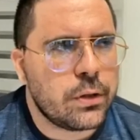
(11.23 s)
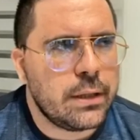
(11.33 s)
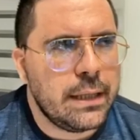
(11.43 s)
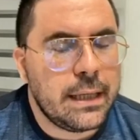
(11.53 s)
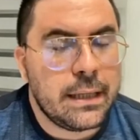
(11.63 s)

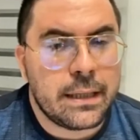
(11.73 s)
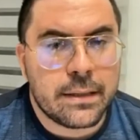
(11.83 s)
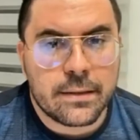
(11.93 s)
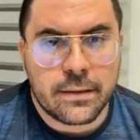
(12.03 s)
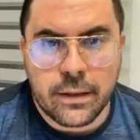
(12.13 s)

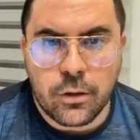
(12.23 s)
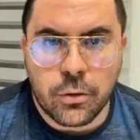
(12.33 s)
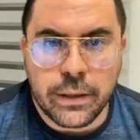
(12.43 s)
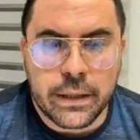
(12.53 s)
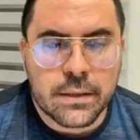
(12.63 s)
líderes de
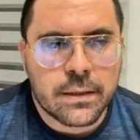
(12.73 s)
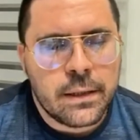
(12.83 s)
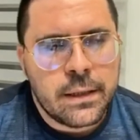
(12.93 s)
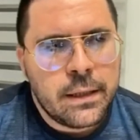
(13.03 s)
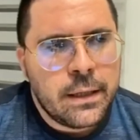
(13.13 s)
jóvenes
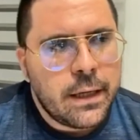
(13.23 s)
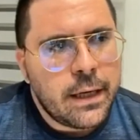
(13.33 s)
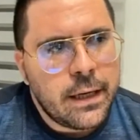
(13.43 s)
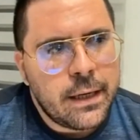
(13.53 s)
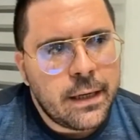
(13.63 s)

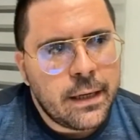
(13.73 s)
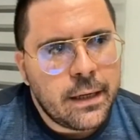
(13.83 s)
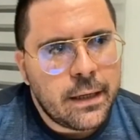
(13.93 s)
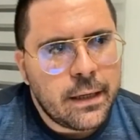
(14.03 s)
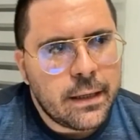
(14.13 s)

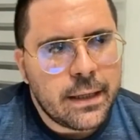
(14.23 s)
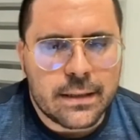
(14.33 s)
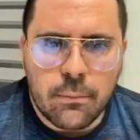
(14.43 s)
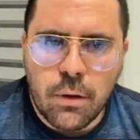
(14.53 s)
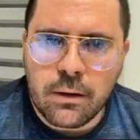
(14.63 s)
eh, y
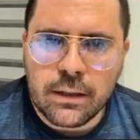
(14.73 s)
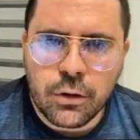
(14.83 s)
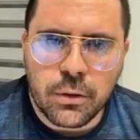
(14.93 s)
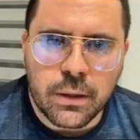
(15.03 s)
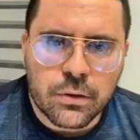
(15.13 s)
estamos hablando de
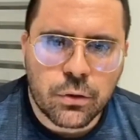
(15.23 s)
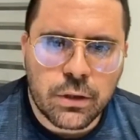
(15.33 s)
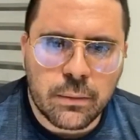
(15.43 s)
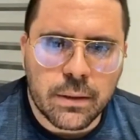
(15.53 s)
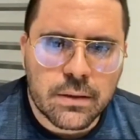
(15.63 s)
diversos
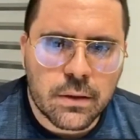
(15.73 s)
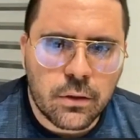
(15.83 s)
temas.